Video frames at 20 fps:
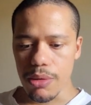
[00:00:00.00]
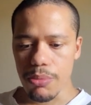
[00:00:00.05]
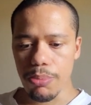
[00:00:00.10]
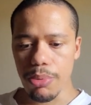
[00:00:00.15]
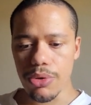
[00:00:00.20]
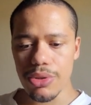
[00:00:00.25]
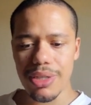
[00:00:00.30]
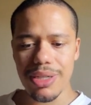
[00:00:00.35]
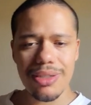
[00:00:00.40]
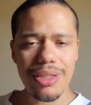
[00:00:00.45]

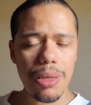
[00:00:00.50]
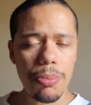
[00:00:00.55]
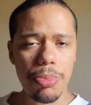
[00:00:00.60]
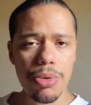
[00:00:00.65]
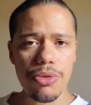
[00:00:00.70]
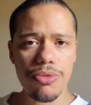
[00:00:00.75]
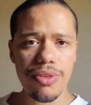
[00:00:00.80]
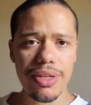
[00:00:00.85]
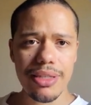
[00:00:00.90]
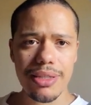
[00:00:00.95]
podendo
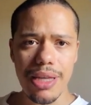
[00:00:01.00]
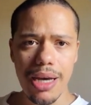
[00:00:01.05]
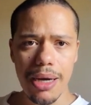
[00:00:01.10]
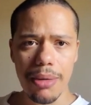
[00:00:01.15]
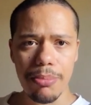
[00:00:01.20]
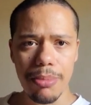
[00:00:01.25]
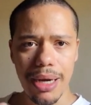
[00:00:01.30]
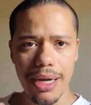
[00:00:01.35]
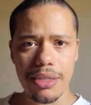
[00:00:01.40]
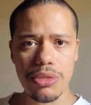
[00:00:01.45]

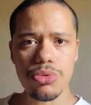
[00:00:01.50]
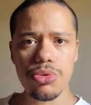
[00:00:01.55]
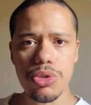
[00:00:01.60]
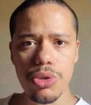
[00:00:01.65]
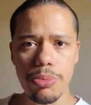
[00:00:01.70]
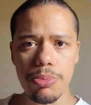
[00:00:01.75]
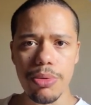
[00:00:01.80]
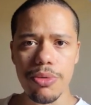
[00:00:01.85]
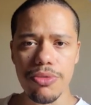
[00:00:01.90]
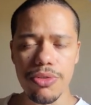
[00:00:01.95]
aproveitar mais o que
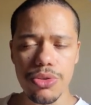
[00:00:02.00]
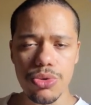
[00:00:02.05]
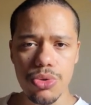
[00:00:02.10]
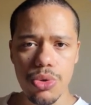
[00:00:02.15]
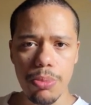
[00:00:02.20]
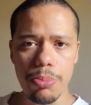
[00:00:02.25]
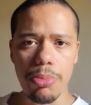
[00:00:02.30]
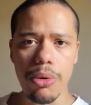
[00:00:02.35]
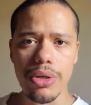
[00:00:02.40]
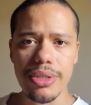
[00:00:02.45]
o
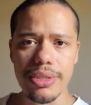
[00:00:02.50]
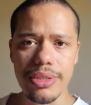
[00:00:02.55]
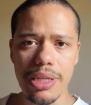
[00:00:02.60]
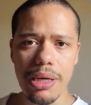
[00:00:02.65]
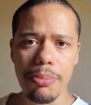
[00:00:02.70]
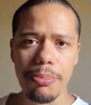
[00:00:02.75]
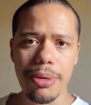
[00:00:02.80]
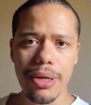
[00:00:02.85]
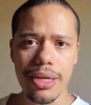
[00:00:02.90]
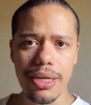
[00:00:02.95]
professor pode
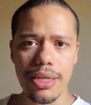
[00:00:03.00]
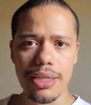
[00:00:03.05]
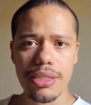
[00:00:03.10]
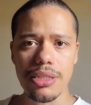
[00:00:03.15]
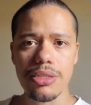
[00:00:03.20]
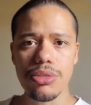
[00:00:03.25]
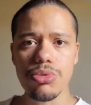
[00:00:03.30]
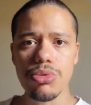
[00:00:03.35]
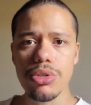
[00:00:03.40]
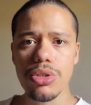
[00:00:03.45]
dar para
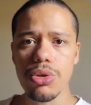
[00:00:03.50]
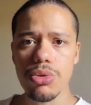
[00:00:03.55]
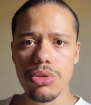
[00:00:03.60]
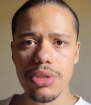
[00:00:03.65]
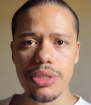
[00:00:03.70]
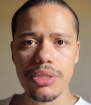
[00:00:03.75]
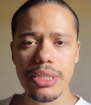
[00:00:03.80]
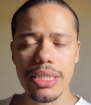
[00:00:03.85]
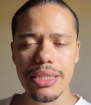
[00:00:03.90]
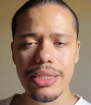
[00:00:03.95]
elas do que
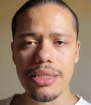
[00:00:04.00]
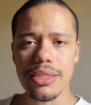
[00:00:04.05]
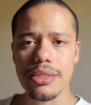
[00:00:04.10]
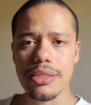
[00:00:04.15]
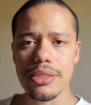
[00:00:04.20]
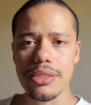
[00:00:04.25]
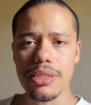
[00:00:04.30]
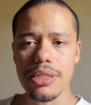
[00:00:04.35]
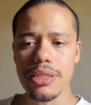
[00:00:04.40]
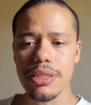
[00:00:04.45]
outras
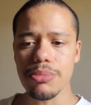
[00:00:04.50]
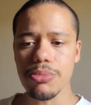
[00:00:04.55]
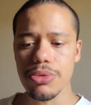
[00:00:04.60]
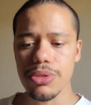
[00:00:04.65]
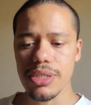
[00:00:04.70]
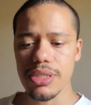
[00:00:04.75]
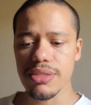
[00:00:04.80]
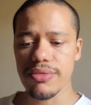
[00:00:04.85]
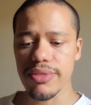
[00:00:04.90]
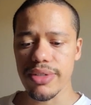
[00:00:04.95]
crianças ali
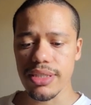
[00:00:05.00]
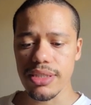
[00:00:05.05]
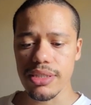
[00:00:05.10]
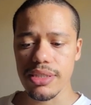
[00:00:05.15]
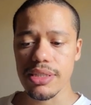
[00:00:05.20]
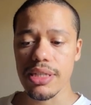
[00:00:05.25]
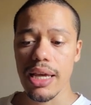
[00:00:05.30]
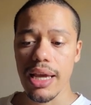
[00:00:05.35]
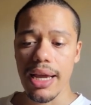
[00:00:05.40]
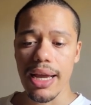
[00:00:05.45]
muitas vezes.